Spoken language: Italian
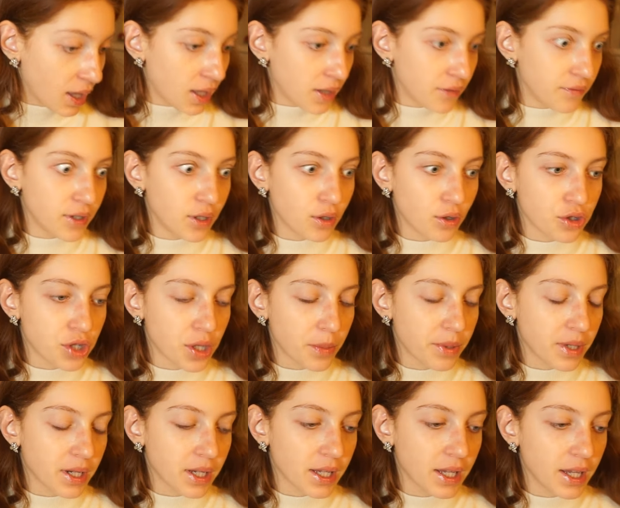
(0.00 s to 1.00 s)
veloce
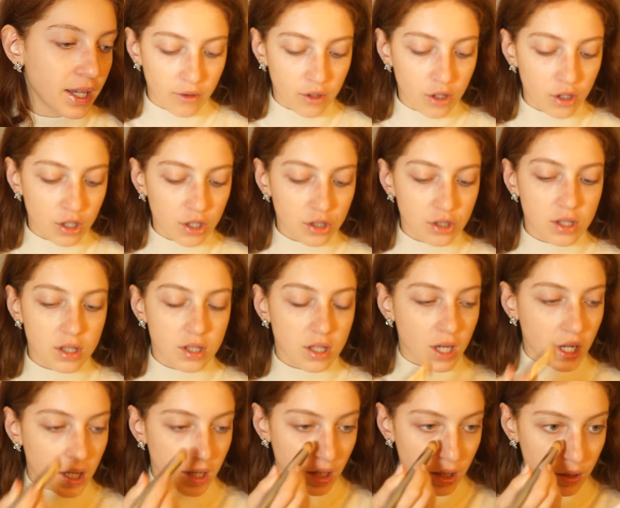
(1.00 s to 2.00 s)
perché voglio
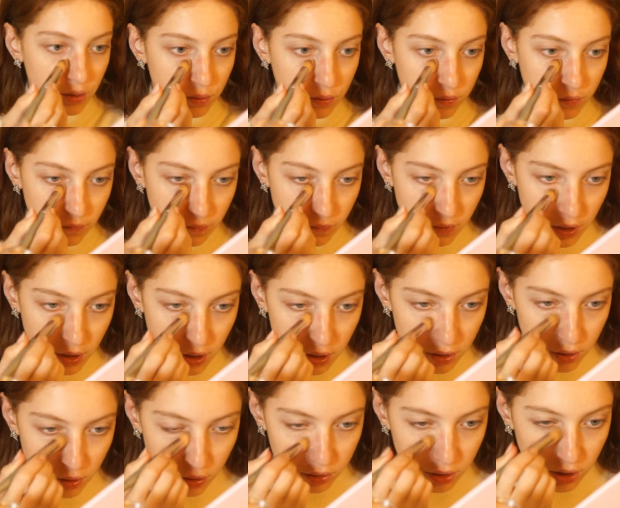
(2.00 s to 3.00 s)
registrare un
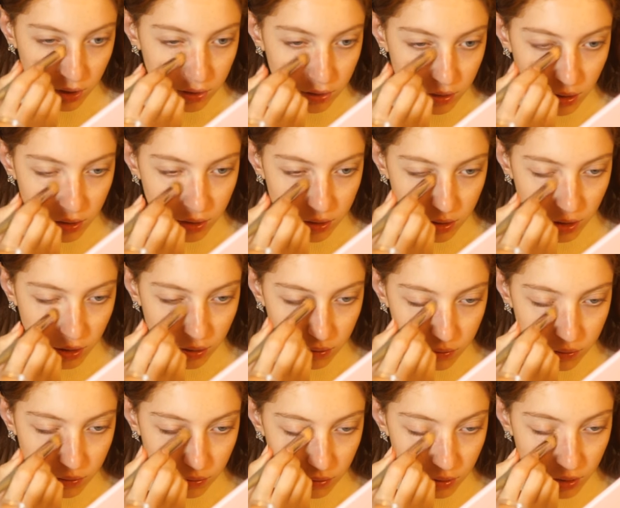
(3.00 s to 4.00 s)
video TikTok in
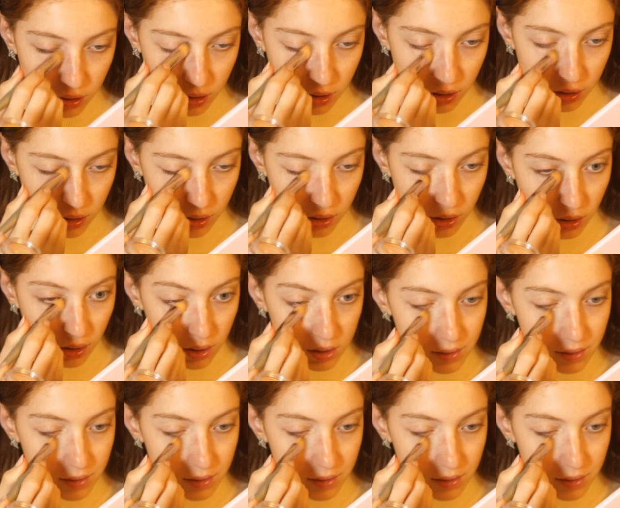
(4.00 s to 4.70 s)
cui eh,